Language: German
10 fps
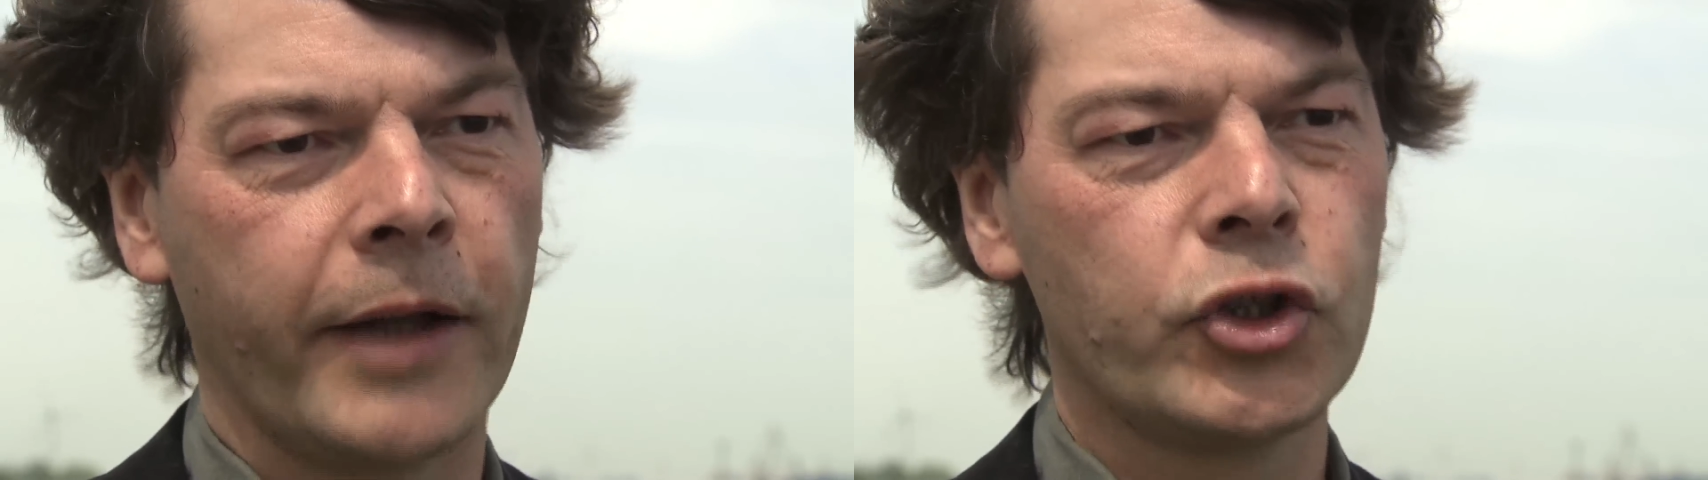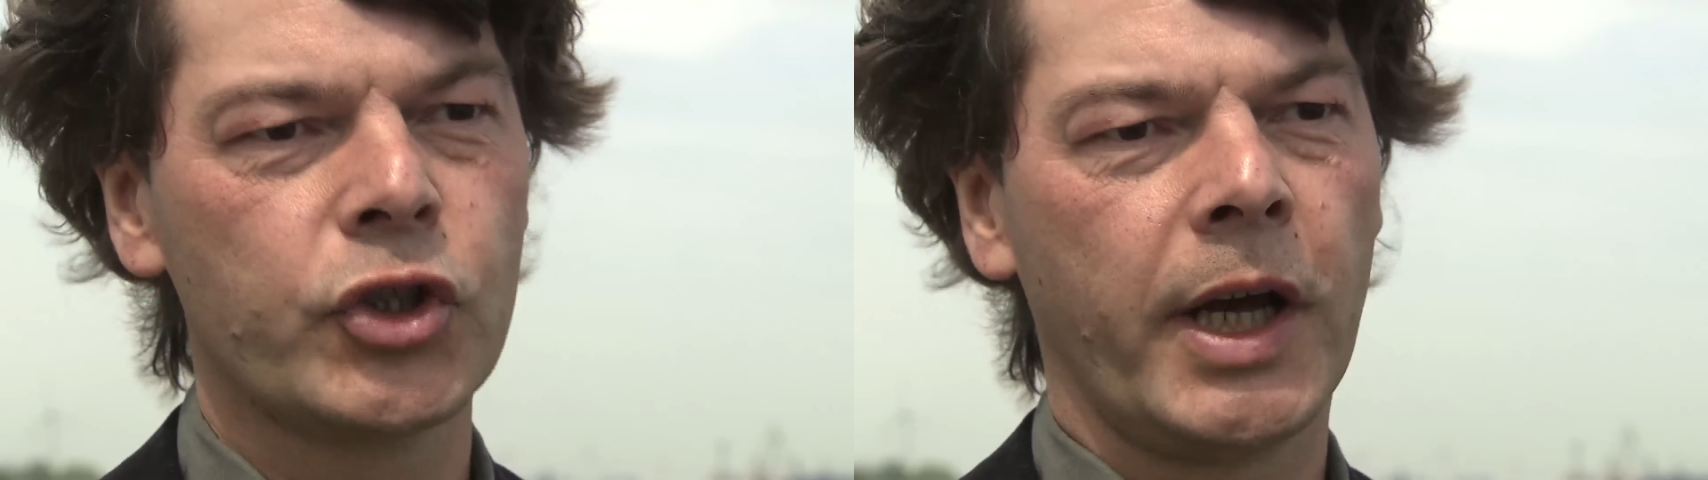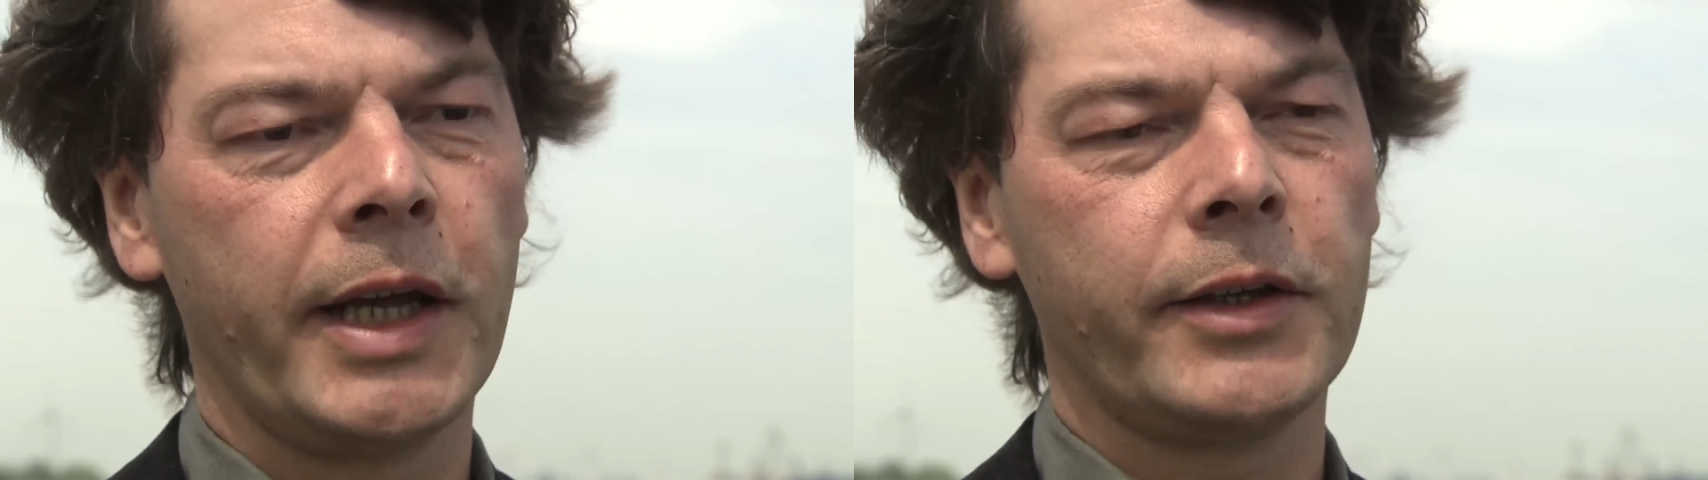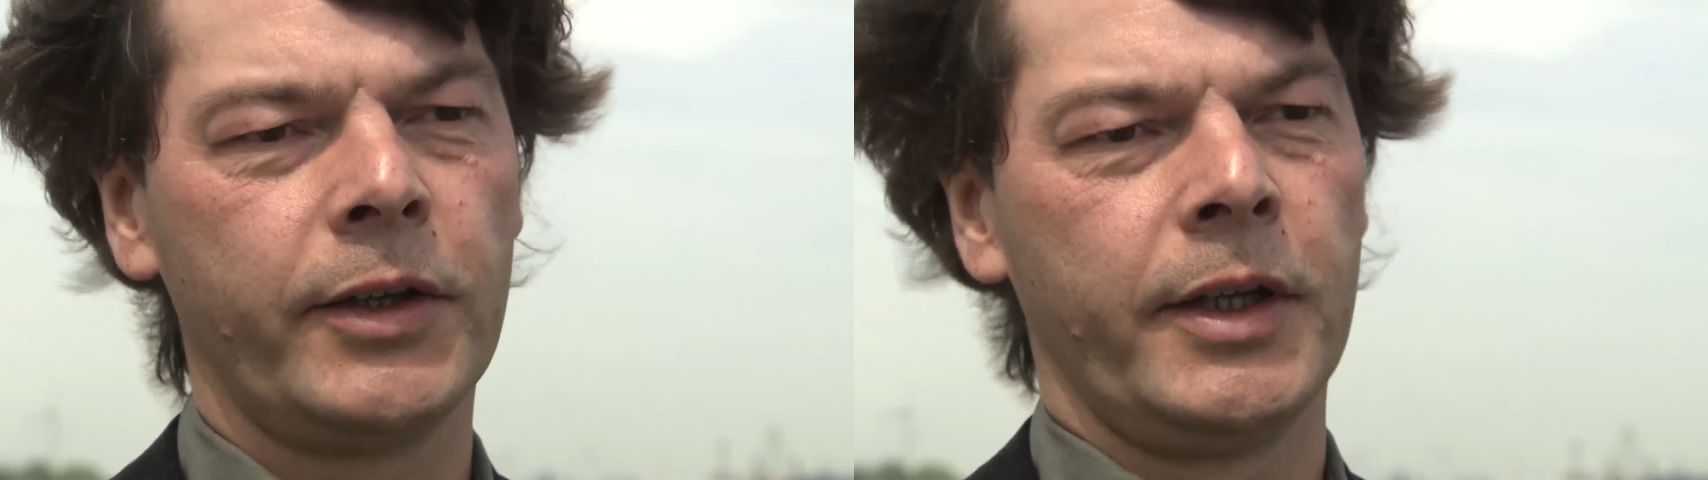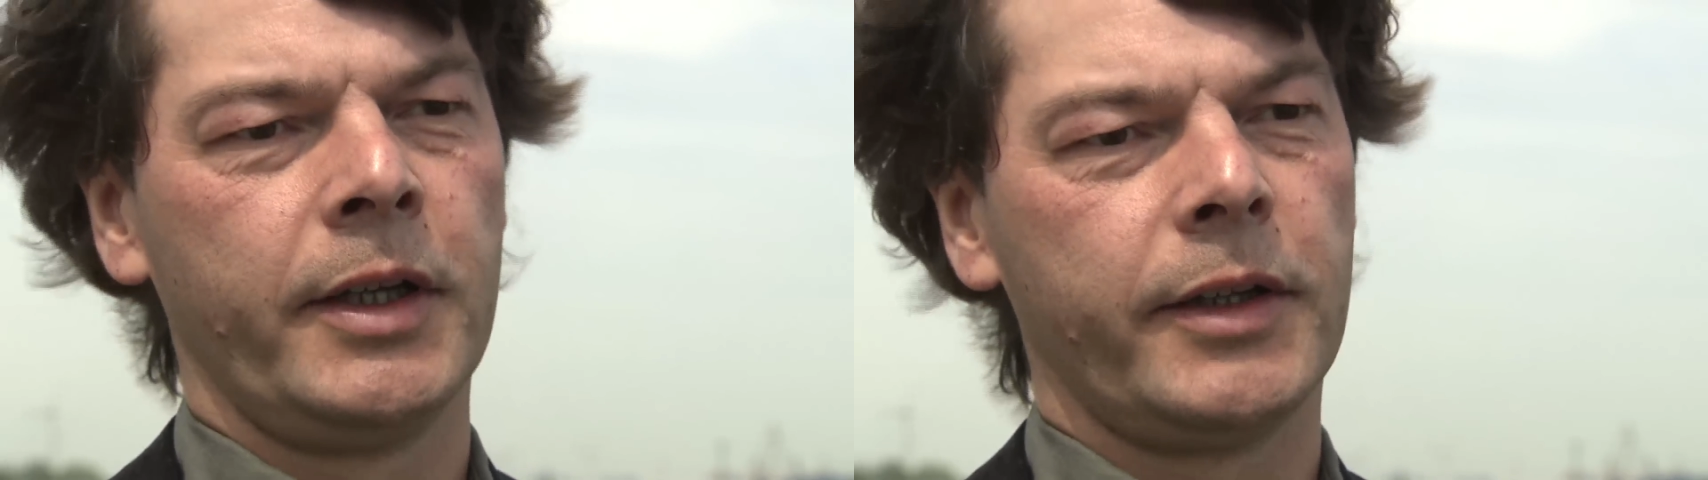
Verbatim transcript: ansteigt,